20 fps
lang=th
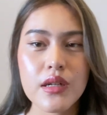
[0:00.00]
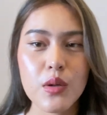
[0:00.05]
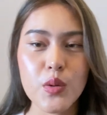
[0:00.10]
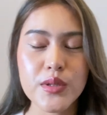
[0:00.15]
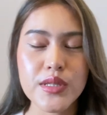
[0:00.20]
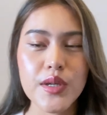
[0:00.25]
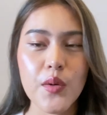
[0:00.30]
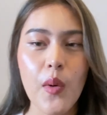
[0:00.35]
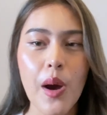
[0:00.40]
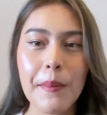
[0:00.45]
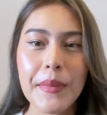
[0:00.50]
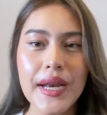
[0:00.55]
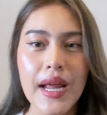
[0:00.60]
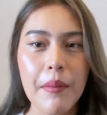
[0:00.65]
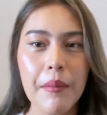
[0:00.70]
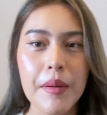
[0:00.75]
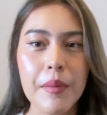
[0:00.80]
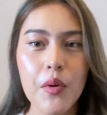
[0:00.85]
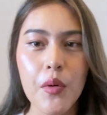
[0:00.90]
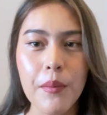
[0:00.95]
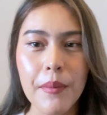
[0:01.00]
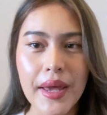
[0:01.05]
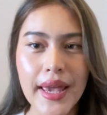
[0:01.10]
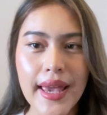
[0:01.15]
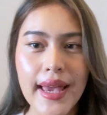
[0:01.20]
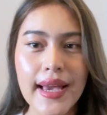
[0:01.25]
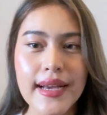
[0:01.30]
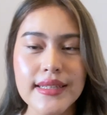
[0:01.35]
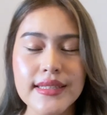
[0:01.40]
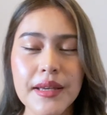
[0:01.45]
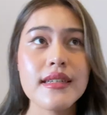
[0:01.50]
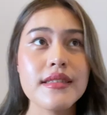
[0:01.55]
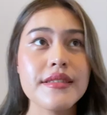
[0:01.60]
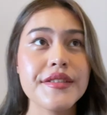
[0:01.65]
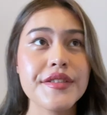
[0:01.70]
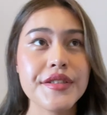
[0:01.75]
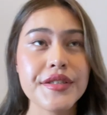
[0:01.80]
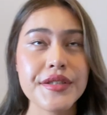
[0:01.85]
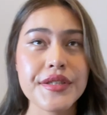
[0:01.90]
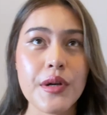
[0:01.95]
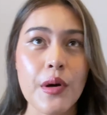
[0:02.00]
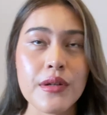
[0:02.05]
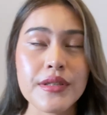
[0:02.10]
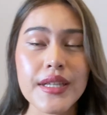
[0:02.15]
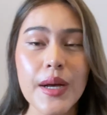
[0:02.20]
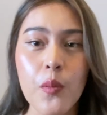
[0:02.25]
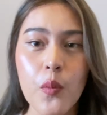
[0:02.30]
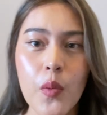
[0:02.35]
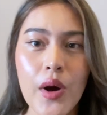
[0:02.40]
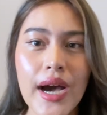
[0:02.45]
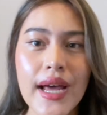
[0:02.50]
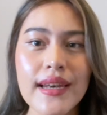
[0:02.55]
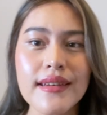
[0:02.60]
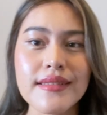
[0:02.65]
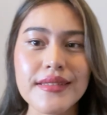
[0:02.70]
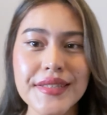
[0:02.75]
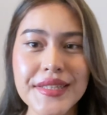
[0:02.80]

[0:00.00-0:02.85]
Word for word: รู้สึกว่ามันทำให้ผมแห้งคือ สองถึงสาม วันหรือ